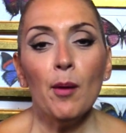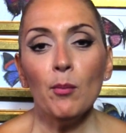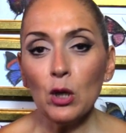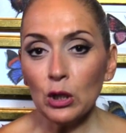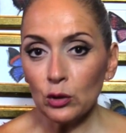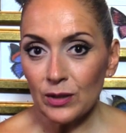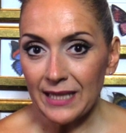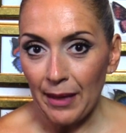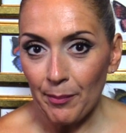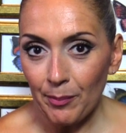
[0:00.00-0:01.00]
Molto
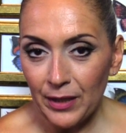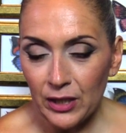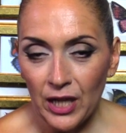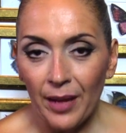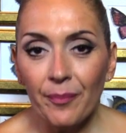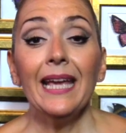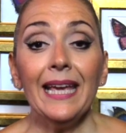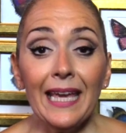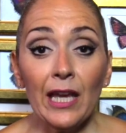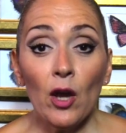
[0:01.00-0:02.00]
semplice.
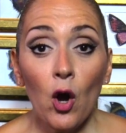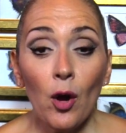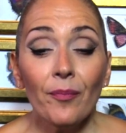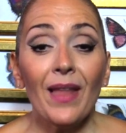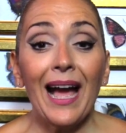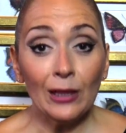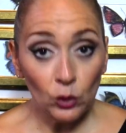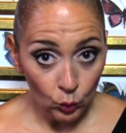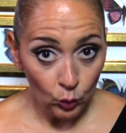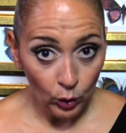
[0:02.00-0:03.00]
Io
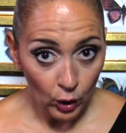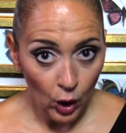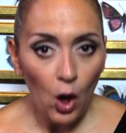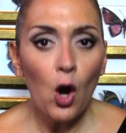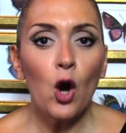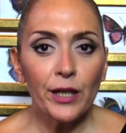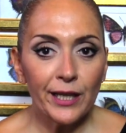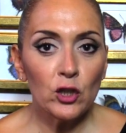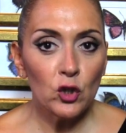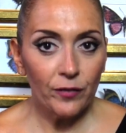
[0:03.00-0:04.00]
a turno,
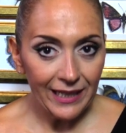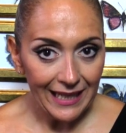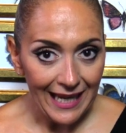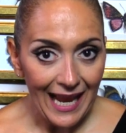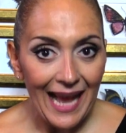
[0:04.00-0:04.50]
ogni giovedì,